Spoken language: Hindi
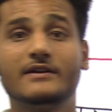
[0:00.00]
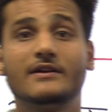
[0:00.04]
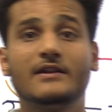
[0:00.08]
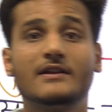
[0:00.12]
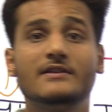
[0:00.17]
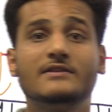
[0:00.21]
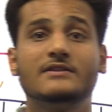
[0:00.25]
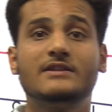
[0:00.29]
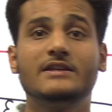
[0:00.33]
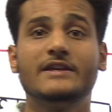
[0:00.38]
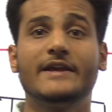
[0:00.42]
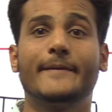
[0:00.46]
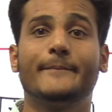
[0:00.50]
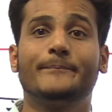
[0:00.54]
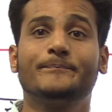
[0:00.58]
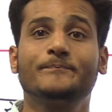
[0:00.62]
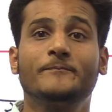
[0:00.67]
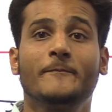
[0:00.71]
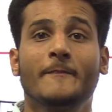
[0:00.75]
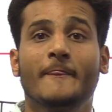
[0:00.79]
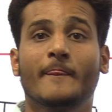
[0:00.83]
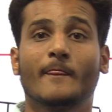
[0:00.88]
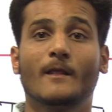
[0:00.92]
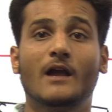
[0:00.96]
ग्रंथियां
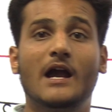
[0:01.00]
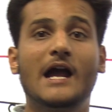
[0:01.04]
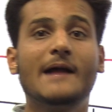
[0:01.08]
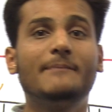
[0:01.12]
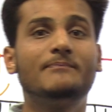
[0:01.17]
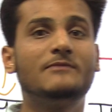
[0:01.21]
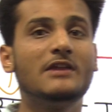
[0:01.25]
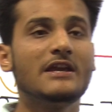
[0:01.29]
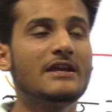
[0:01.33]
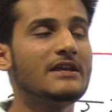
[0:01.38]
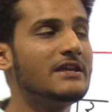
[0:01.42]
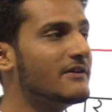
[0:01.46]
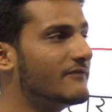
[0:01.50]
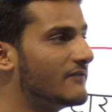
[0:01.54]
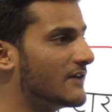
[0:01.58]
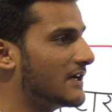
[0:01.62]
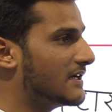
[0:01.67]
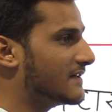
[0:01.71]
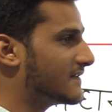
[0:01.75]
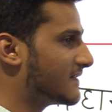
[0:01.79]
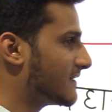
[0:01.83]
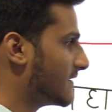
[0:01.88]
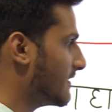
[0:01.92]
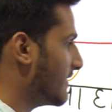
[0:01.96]
अब देखिए
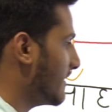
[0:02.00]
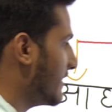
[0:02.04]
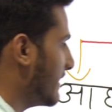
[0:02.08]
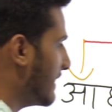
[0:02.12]
फ्रेंड्स